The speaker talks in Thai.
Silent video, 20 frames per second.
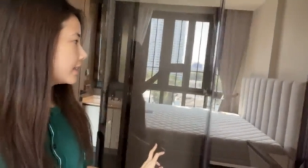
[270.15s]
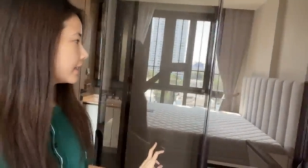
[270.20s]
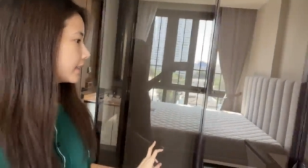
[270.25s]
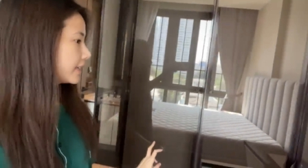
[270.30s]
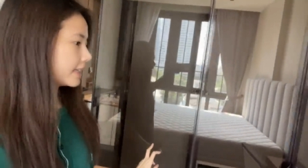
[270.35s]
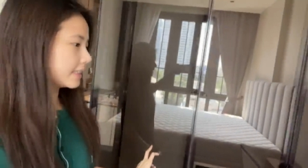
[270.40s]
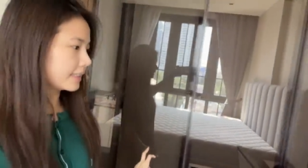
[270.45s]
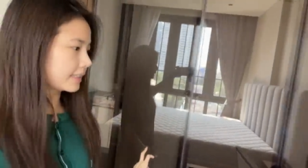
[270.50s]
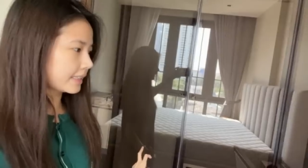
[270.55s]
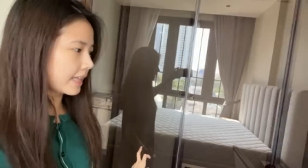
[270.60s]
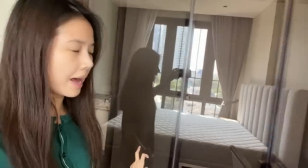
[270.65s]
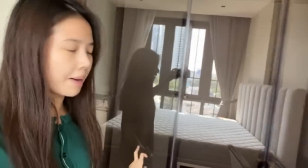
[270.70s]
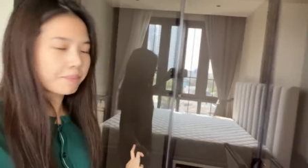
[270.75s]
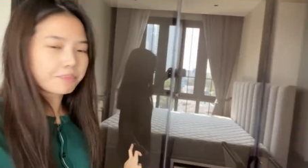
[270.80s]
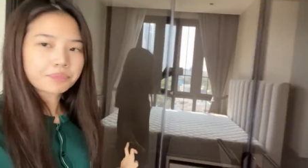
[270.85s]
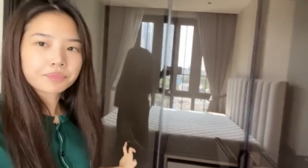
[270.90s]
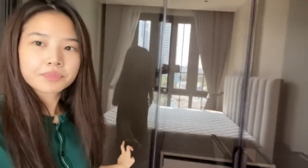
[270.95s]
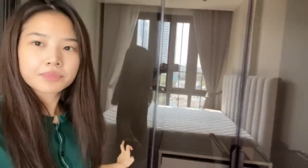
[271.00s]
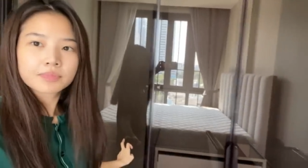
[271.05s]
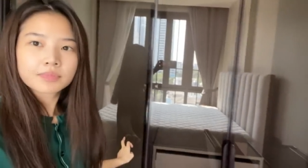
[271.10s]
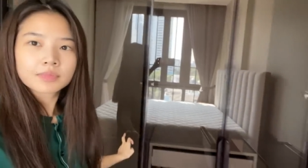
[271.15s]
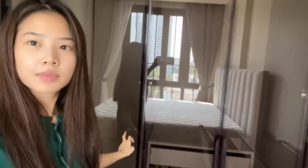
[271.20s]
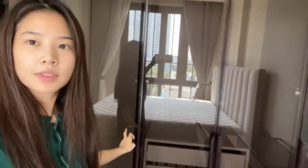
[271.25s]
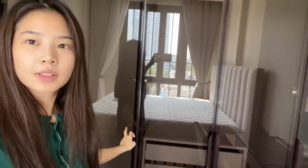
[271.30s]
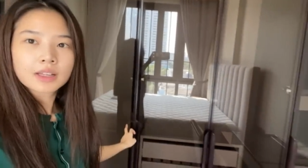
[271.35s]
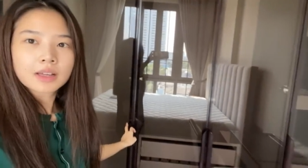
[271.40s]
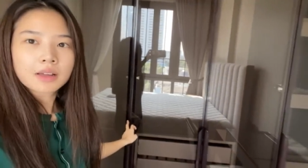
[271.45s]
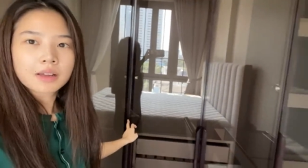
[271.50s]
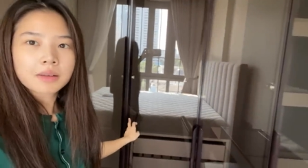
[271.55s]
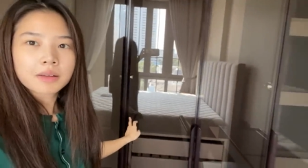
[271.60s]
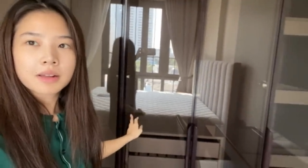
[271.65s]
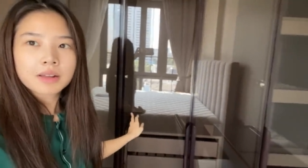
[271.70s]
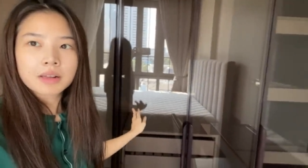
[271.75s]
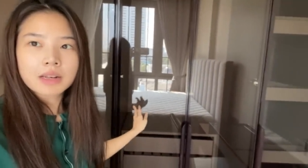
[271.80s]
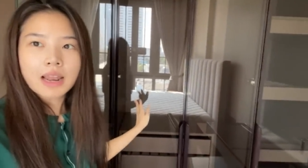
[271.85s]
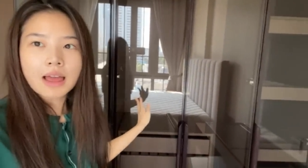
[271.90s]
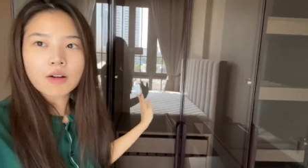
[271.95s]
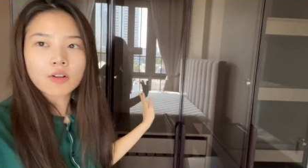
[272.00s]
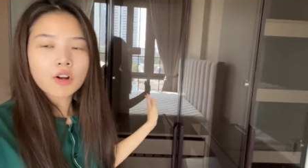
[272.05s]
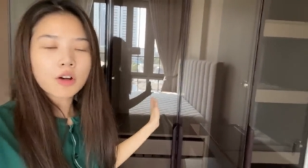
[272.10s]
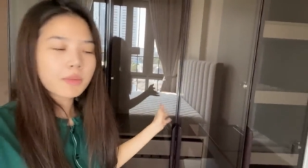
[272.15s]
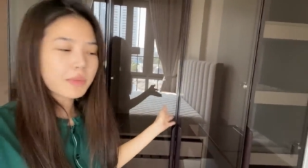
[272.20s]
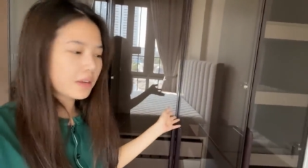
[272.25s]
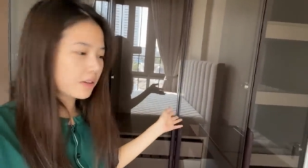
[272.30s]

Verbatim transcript: เสร็จสับแล้วก็มี